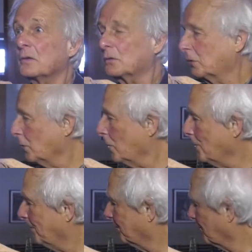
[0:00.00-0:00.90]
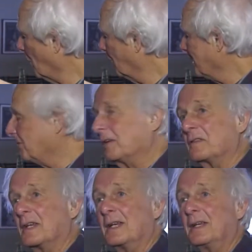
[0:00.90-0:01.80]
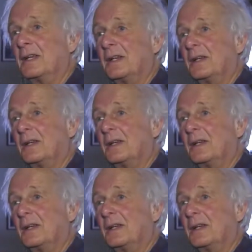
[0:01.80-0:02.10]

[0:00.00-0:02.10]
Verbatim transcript: surtout, on les faisait